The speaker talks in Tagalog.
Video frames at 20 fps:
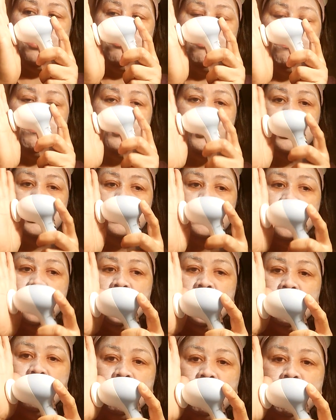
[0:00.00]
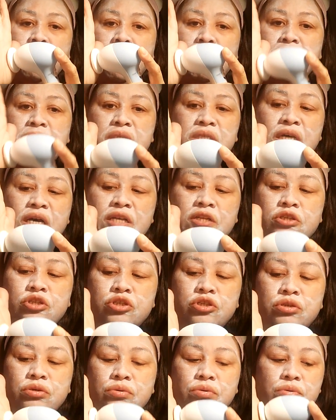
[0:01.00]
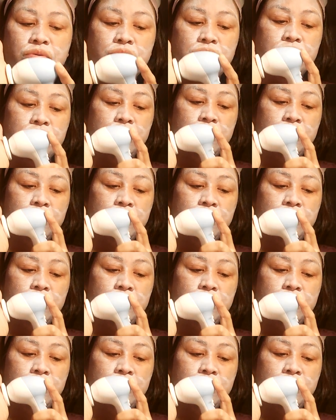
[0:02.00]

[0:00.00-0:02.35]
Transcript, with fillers: oh, pwede siya ito pang massage, oh